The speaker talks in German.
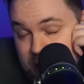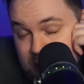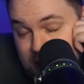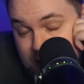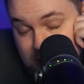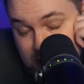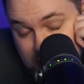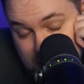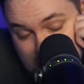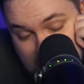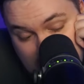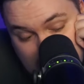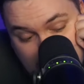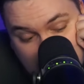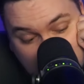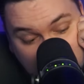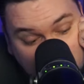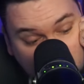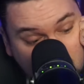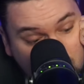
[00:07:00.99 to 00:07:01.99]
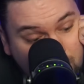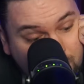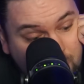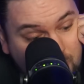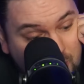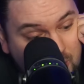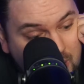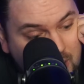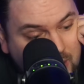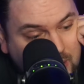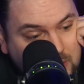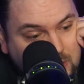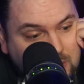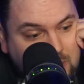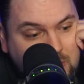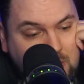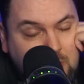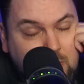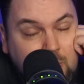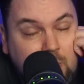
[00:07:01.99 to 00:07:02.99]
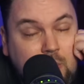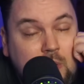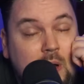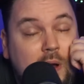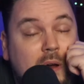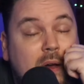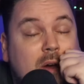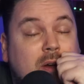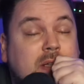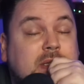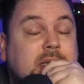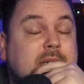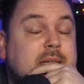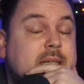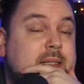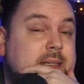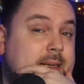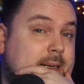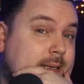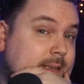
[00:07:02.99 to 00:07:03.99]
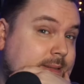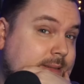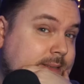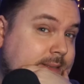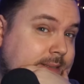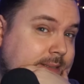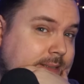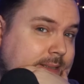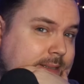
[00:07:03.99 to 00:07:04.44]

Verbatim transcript: die ganze Zeit nur folgt und nur noch an sich denkt.